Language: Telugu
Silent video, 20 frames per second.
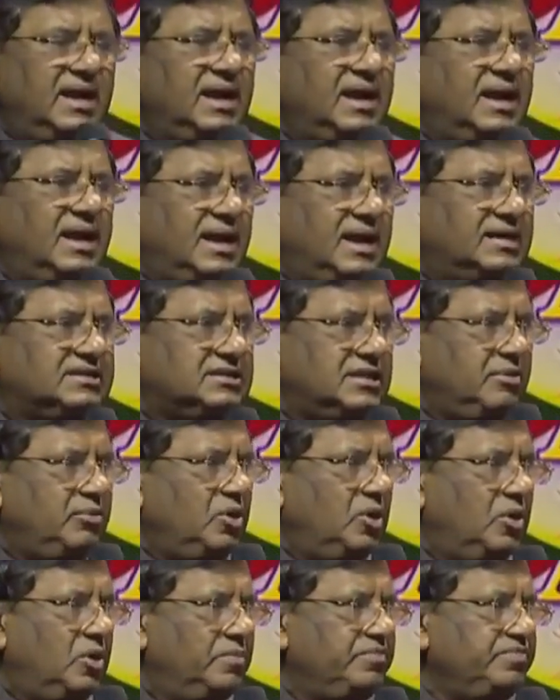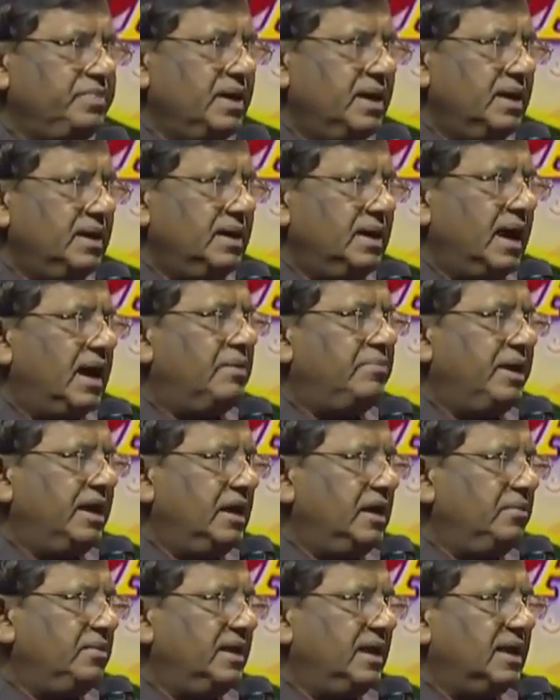రాష్ట్రంలో యాభై ఎనిమిది
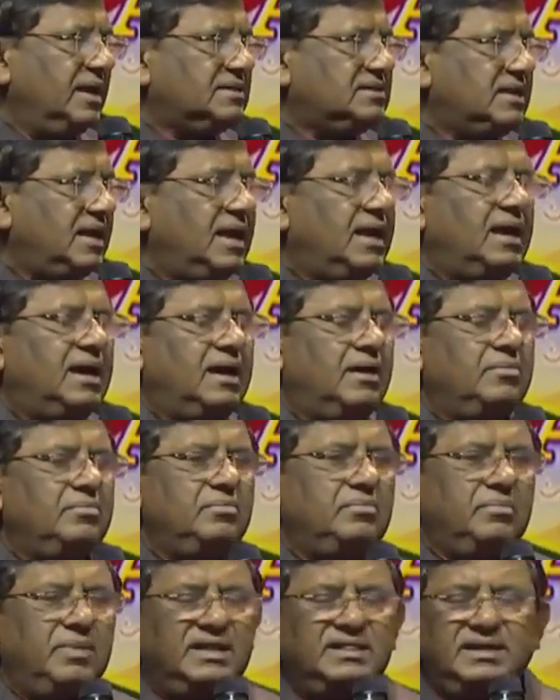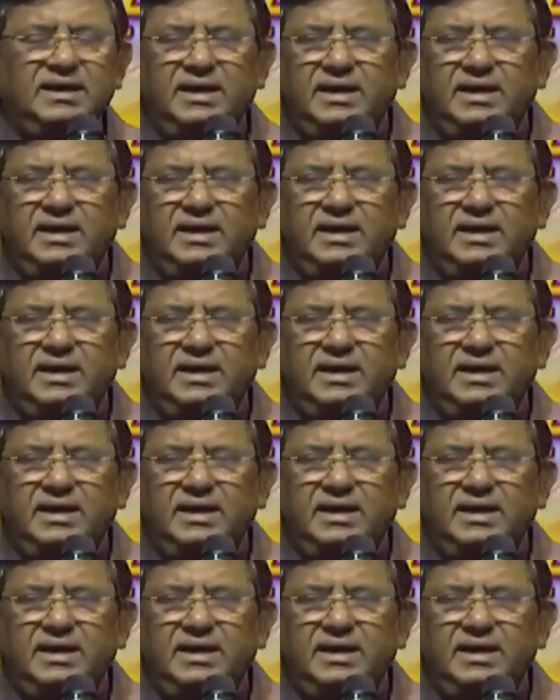లక్షల మంది